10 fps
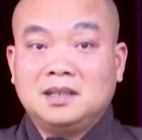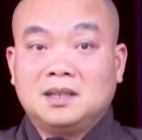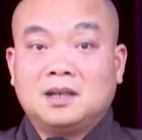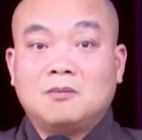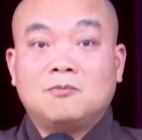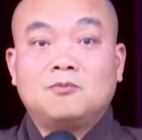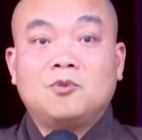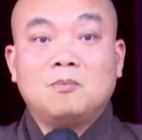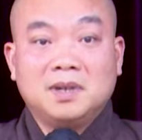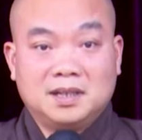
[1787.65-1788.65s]
không
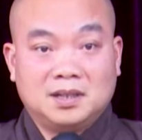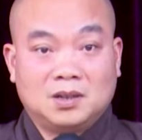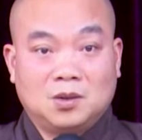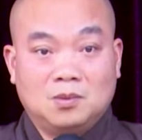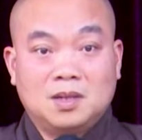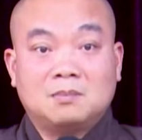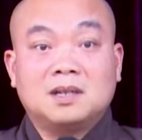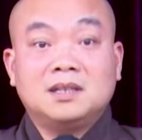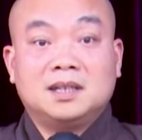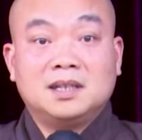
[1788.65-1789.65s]
vua minh cũng không
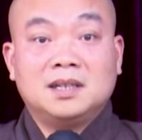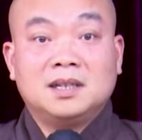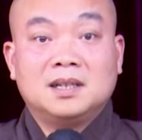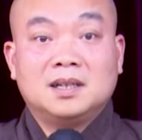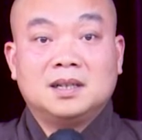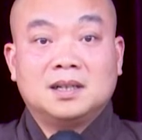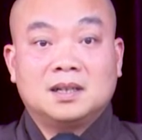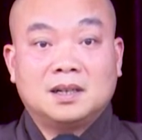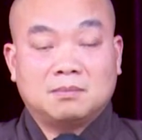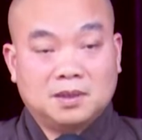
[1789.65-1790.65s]
đến gì
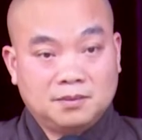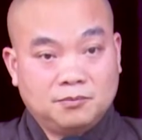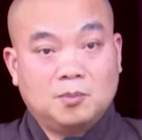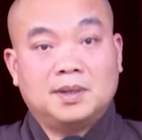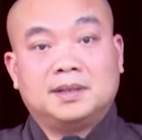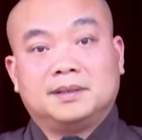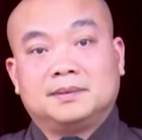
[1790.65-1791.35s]
không đến vua minh